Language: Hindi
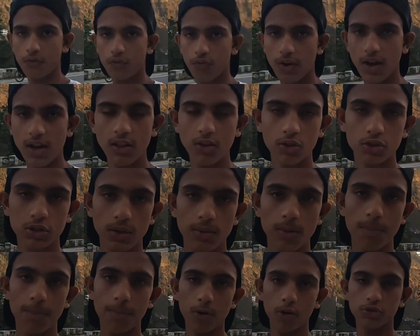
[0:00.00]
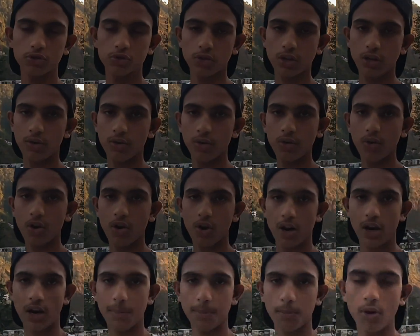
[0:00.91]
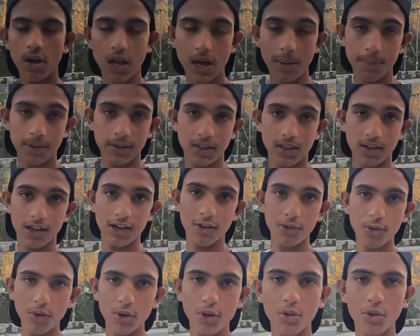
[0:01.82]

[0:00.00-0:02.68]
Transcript: फाइनल दोस्तों मैं पहुंच चुका हूं और आपको यहां पर दिखाऊं